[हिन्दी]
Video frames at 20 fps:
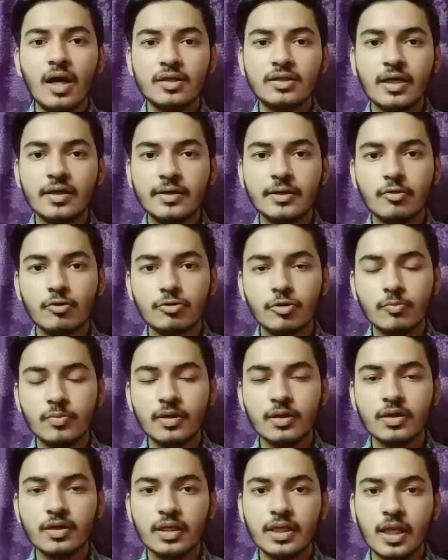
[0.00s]
थर्टीन
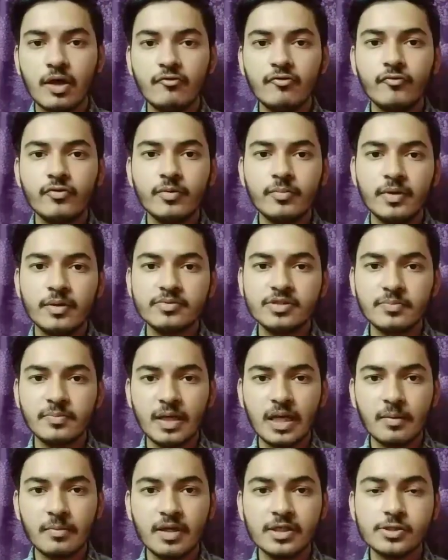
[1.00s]
अक्टूबर इलेवन फिफ्टी पी से
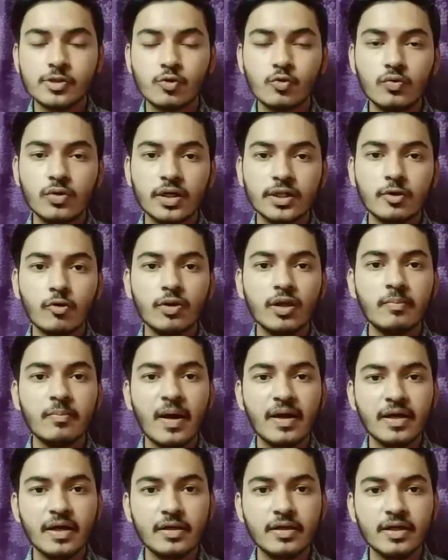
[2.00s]
पहले पहले जरूर कर दें और ये
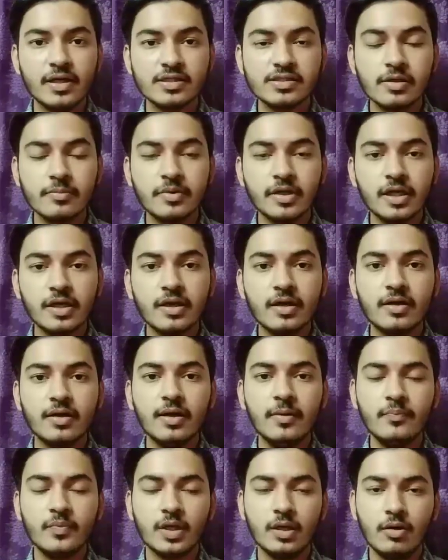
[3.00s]
मैंडेटरी है सभी की
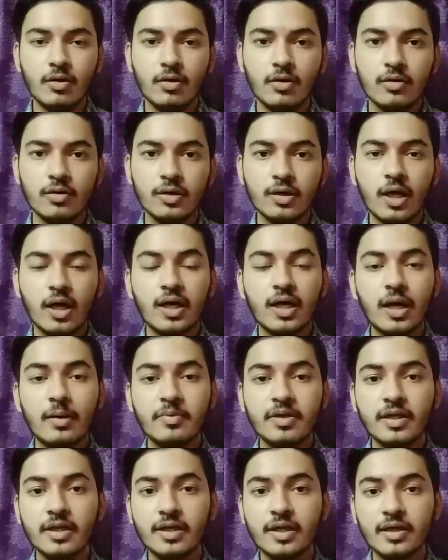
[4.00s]
करना और अगर
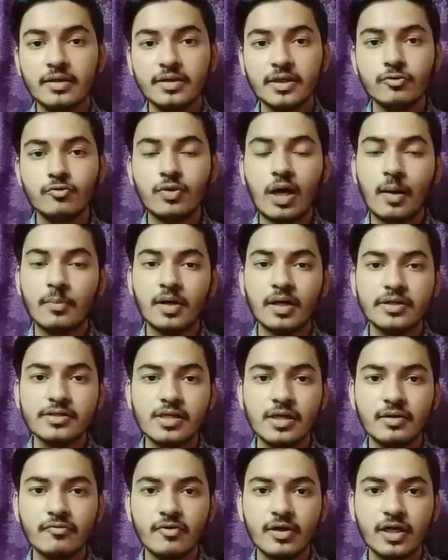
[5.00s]
आप ये नहीं करते हैं तो आपका
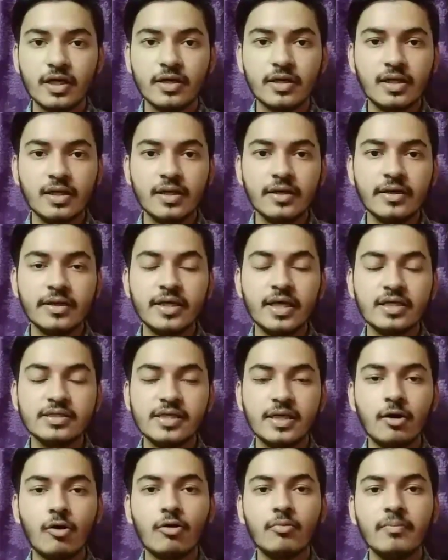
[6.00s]
रिजल्ट वगैरह डिक्लेयर नहीं किया
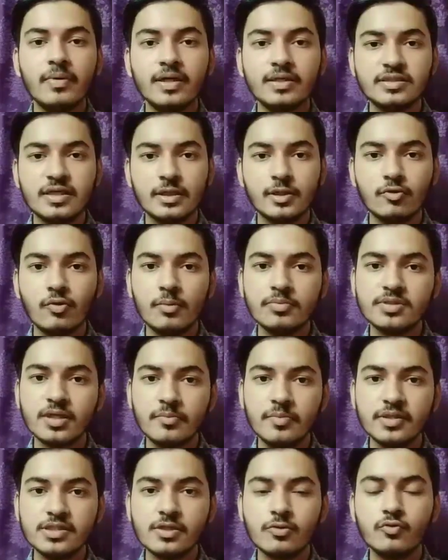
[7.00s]
जाएगा और मैं चाहता हूँ आप
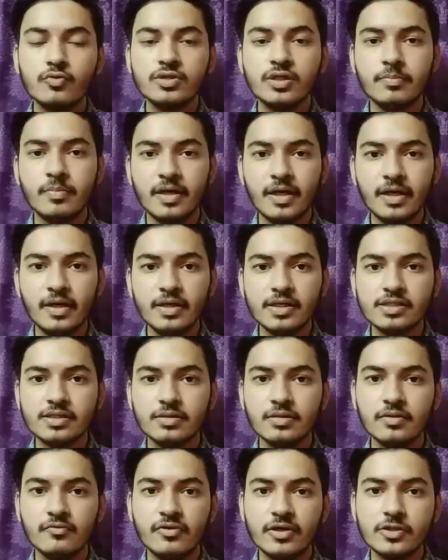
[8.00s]
सभी जरूर से भरें इस
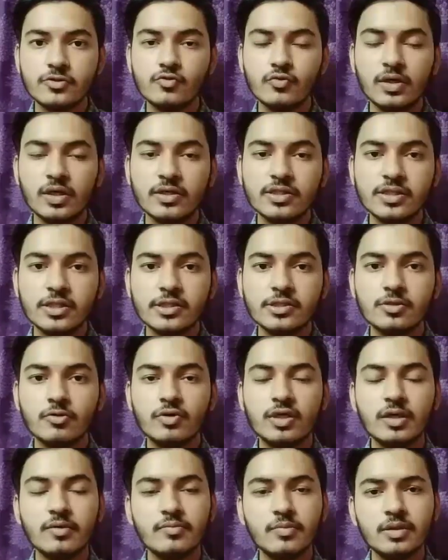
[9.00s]
फेज़ टू के रजिस्ट्रेशन को
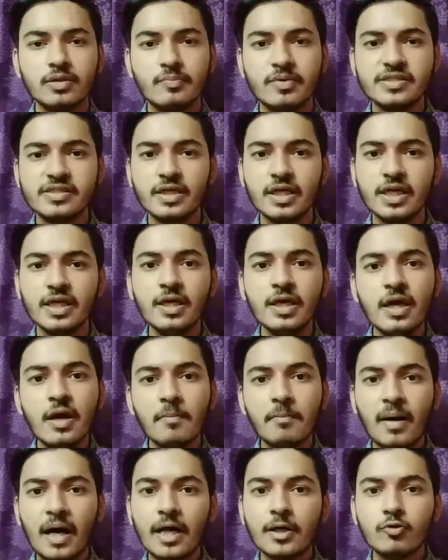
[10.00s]
ये बेसिकली
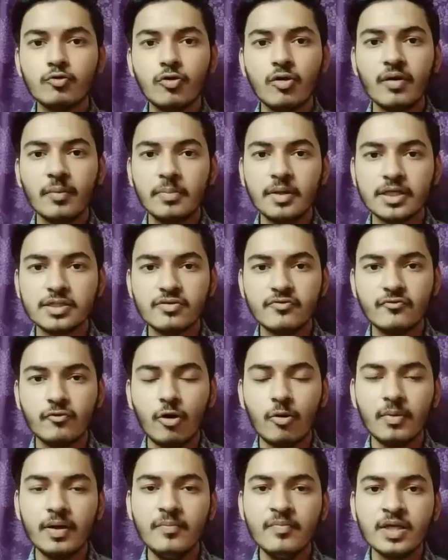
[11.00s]
पार्ट टू ऑफ एप्लीकेशन
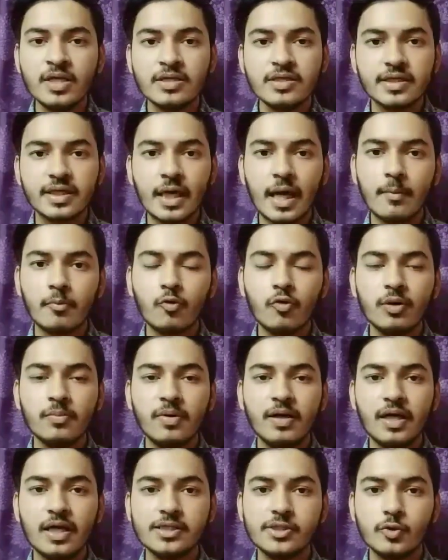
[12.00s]
फॉर्म है ठीक है आपको ये
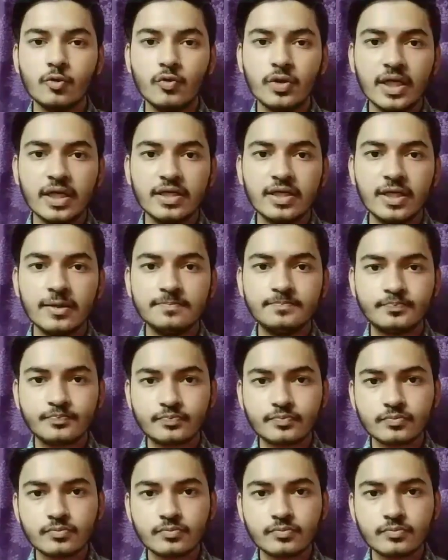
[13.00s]
भरना जरूरी है ठीक है